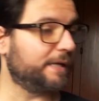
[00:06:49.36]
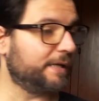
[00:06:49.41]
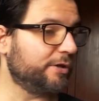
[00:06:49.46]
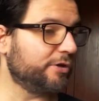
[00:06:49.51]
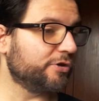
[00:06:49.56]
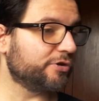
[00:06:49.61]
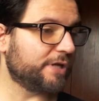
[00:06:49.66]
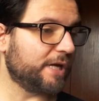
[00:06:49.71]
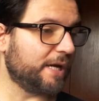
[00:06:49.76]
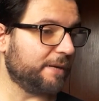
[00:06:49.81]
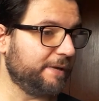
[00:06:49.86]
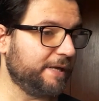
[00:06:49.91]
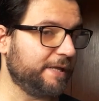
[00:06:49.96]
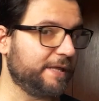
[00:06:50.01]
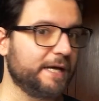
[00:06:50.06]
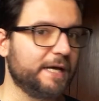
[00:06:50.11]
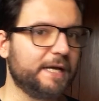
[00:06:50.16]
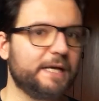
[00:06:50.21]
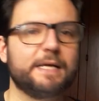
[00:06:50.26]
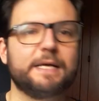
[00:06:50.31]
dios de la
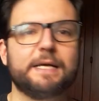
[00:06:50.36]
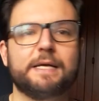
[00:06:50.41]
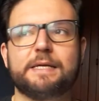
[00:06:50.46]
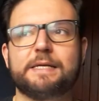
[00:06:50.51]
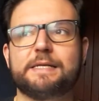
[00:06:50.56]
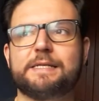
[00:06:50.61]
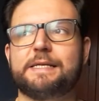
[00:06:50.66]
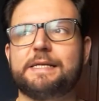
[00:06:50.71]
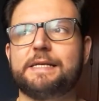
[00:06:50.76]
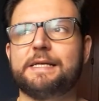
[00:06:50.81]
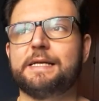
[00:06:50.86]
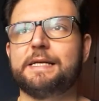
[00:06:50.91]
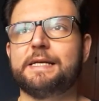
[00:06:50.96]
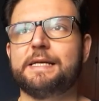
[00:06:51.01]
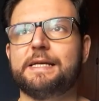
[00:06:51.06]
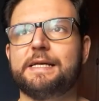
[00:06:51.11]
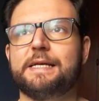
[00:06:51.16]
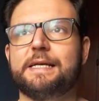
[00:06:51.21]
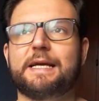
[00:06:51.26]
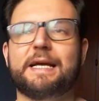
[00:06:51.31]
vida,
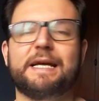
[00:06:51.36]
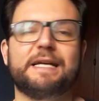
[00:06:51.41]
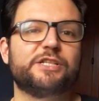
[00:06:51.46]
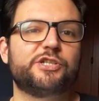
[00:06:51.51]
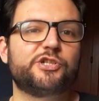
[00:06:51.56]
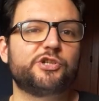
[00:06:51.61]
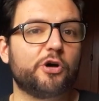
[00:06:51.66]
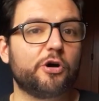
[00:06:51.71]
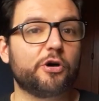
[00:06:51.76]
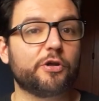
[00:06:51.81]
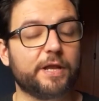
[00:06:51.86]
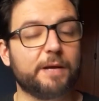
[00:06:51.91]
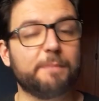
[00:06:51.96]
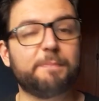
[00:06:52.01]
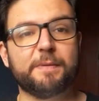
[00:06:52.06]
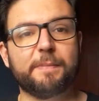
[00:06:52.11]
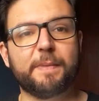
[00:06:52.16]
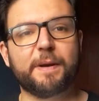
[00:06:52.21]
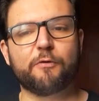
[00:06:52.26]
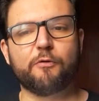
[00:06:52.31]
se cansó del
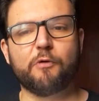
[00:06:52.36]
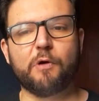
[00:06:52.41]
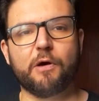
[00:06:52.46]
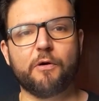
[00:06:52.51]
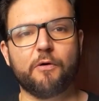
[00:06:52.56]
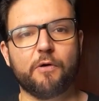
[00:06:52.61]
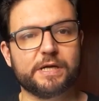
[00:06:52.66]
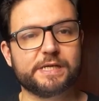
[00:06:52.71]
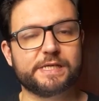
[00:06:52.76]
primer juego,